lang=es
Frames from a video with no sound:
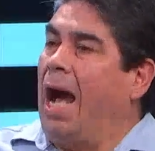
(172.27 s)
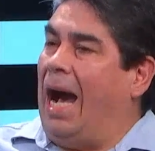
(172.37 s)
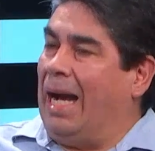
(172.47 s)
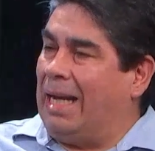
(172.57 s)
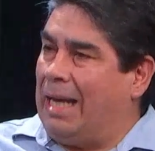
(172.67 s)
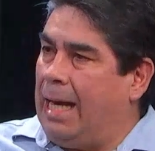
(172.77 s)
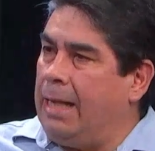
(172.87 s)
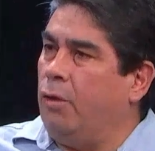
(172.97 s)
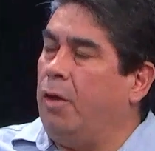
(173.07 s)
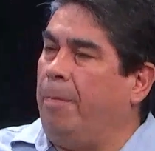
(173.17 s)

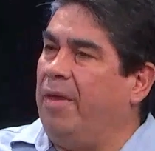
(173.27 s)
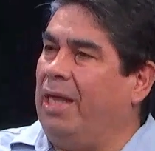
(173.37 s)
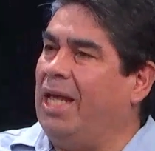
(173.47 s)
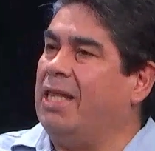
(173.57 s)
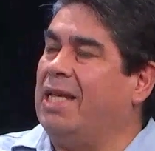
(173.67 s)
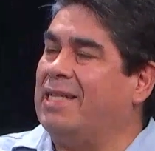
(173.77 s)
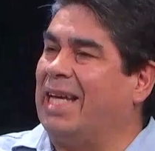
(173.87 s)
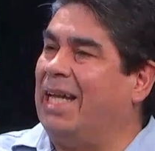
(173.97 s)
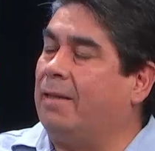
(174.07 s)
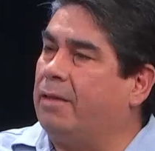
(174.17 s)
aquellos expedientes
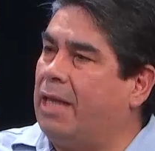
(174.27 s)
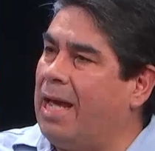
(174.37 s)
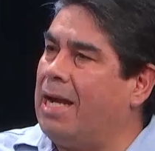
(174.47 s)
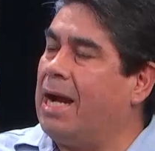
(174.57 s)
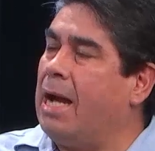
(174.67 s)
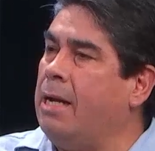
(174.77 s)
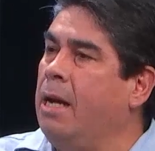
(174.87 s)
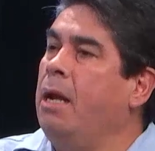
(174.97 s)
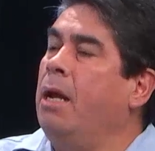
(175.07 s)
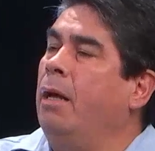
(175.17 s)
que
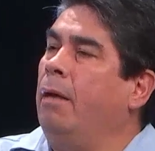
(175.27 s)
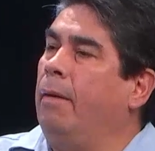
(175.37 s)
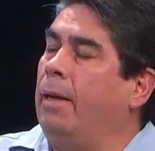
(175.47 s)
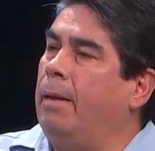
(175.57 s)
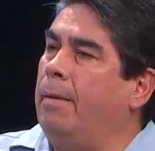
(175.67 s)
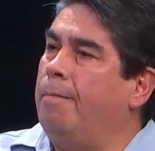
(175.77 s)
tengan eh,